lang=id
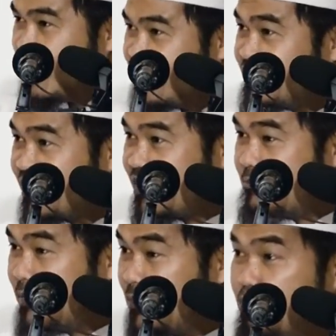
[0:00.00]
dan istri
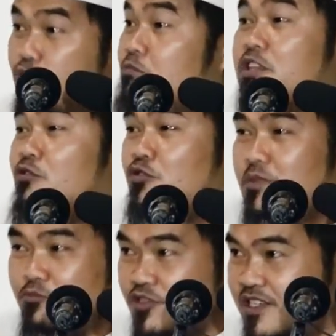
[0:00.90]
keempat belum tentu
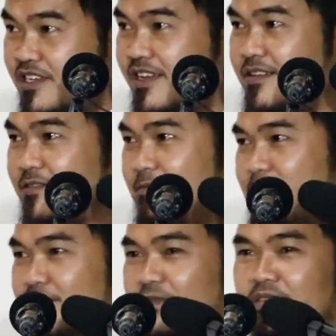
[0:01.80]
memujinya.
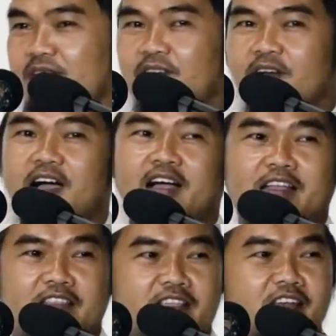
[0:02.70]
Ah
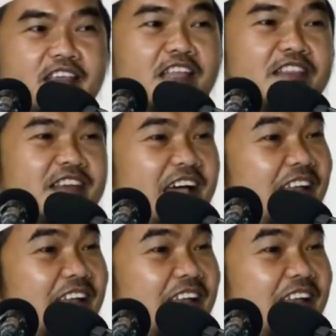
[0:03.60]
katanya dia tidak